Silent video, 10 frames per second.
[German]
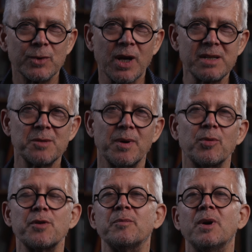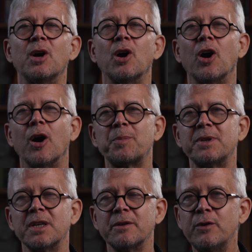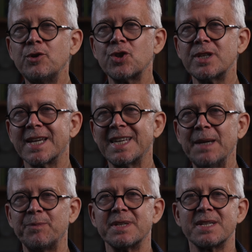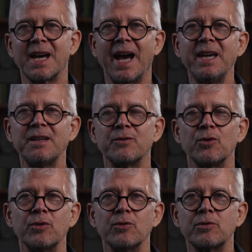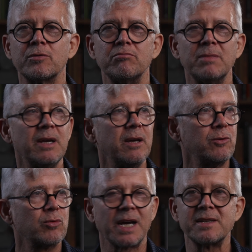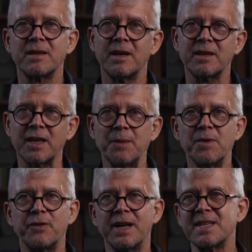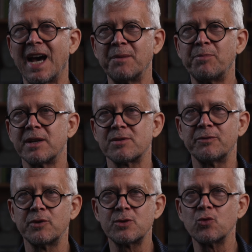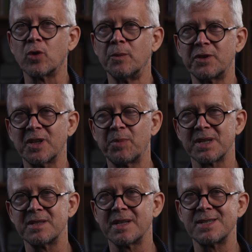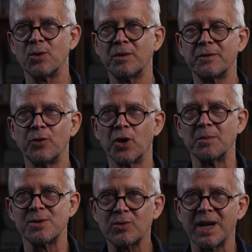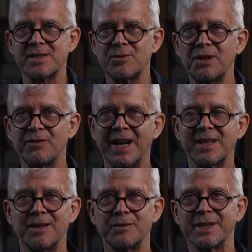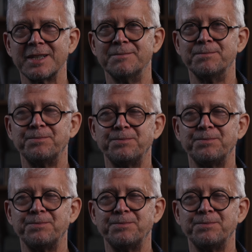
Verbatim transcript: Du kannst überprüfen, ob die gewünschten Ergebnisse erreicht wurden und du kannst gegebenenfalls Anpassungen für zukünftige Präsentationen vornehmen. So kannst du dich weiterentwickeln.